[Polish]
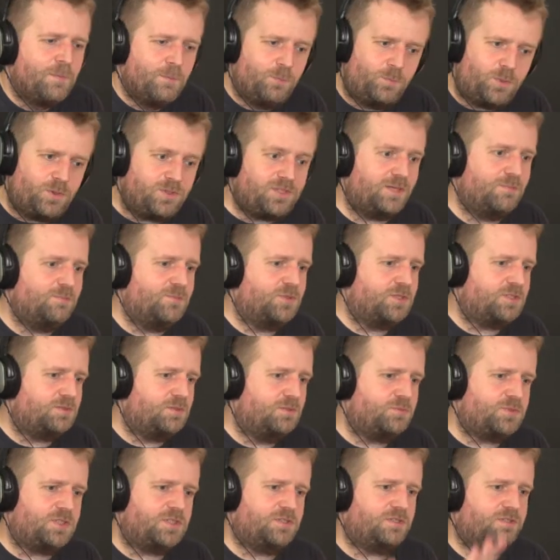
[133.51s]
Potem
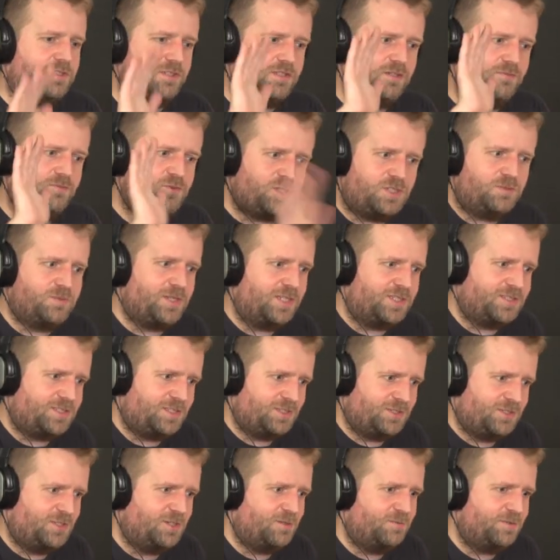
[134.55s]
możemy przejść do tego, w czym
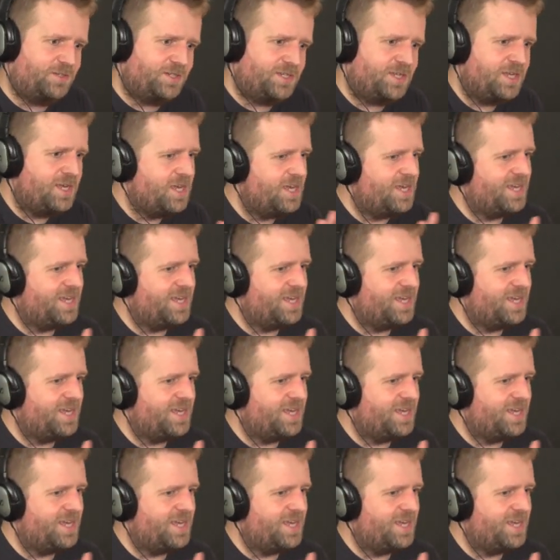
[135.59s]
jesteś dobry.